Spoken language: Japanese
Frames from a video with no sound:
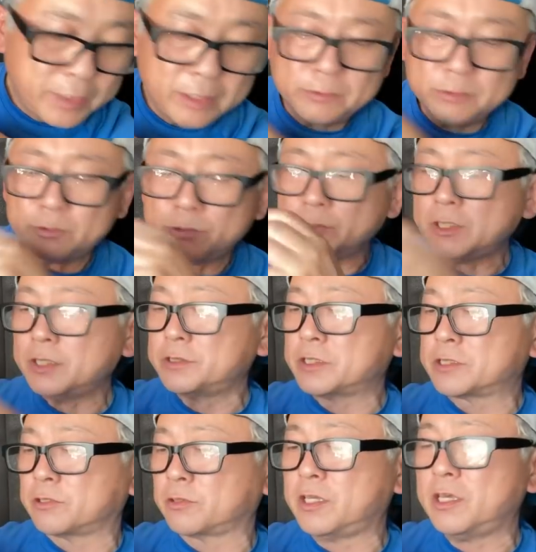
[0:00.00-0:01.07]
ウントなんで
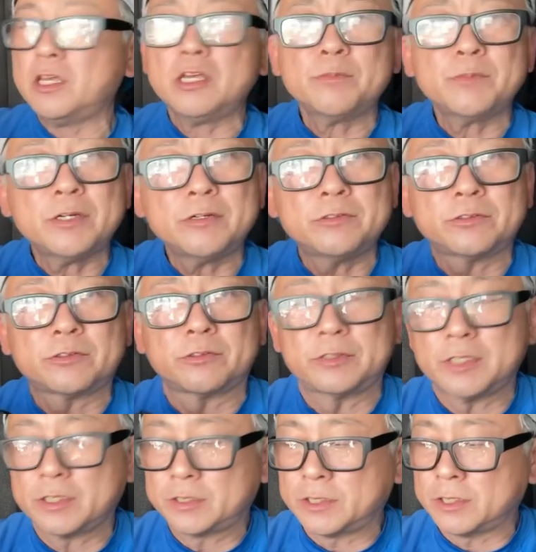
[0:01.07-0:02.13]
すけど、K マウントに
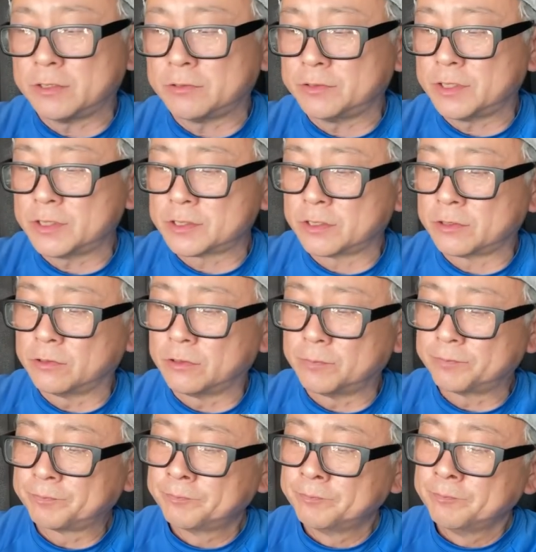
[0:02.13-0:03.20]
なってるんですけど、
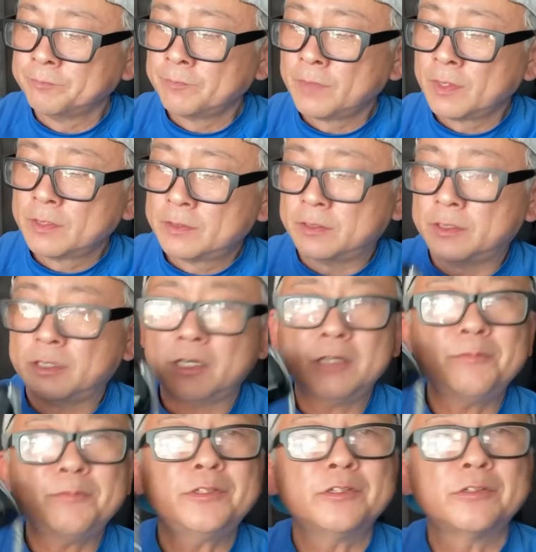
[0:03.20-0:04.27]

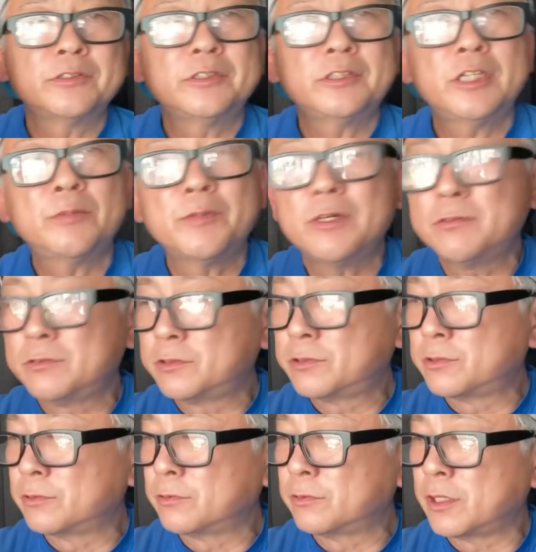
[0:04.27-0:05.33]
えー、M42
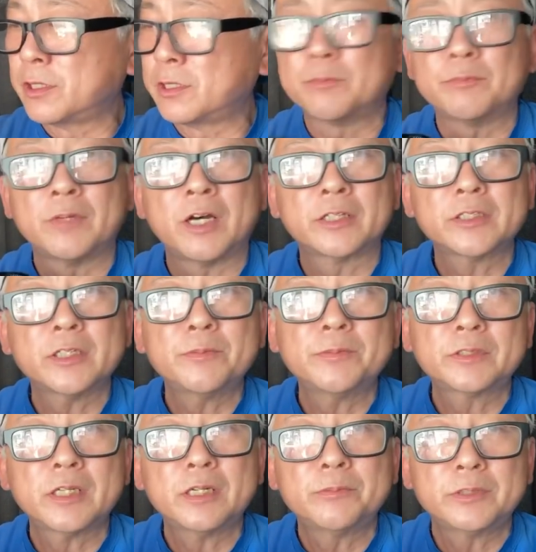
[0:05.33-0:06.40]
マウントのね、
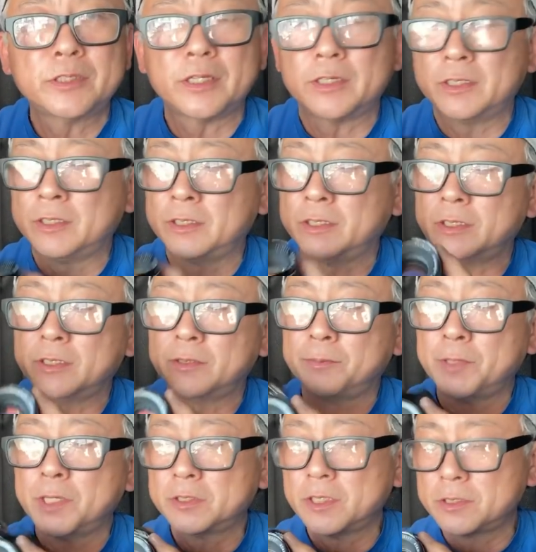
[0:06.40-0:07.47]
アダプターもね、
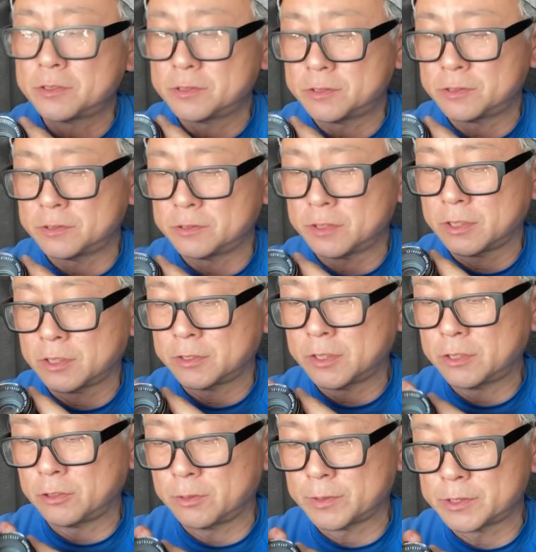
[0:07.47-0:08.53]
えー、ペンタックスから
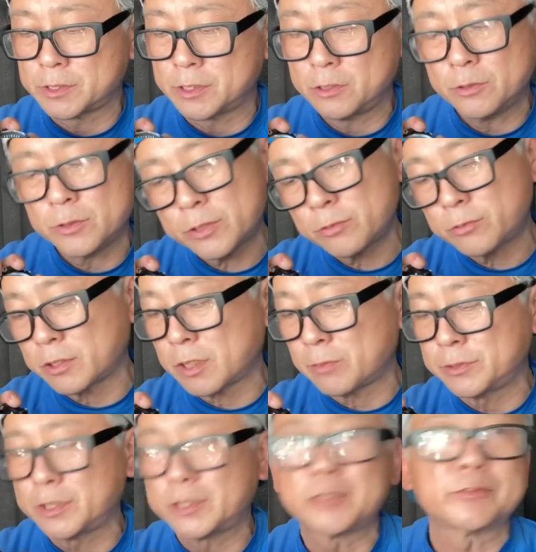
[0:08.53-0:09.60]
出ておりまして、いろんなとこから多
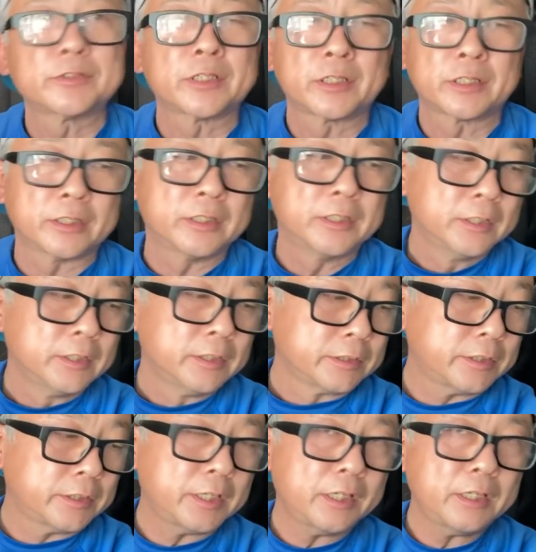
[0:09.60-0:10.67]
分出てるんじゃないかな。
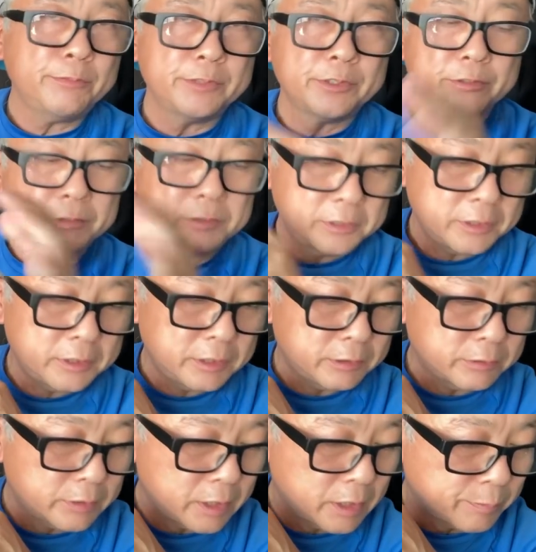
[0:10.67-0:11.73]
で、M42
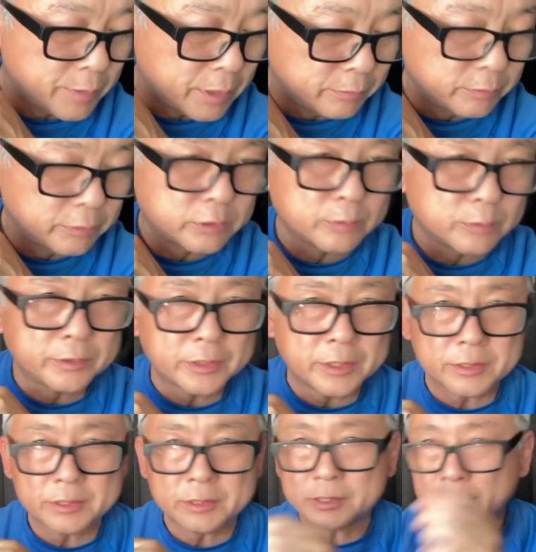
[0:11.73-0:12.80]
のね、マウントもね、使